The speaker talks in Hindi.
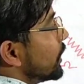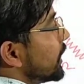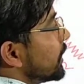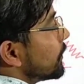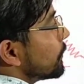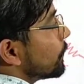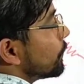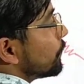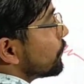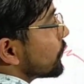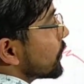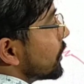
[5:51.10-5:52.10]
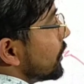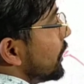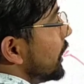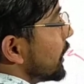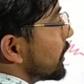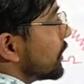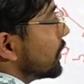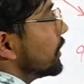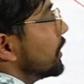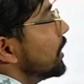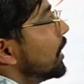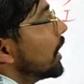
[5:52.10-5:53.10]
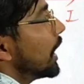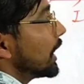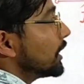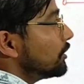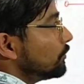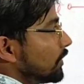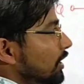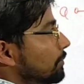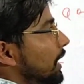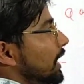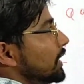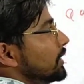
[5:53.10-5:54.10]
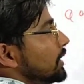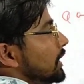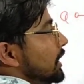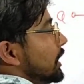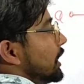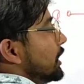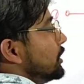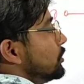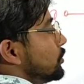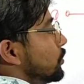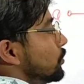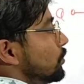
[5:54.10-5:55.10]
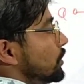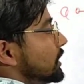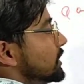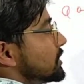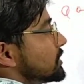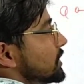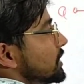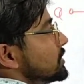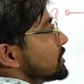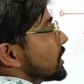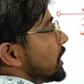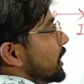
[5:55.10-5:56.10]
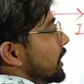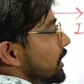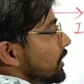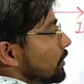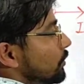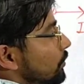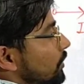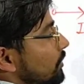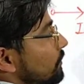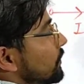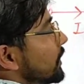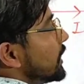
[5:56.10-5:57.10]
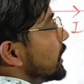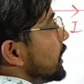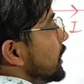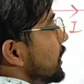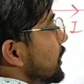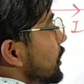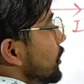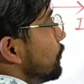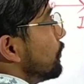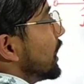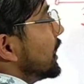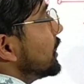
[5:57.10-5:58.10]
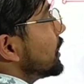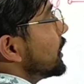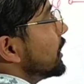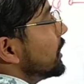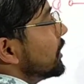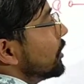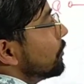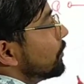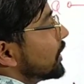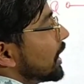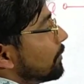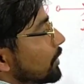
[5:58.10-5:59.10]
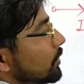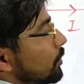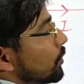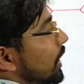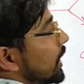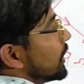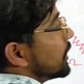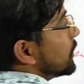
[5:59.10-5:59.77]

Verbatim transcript: गुड़े एक अगर वह मान इन दोनों रेजिस्टेंस के गुणनफल के मान के बराबर होगा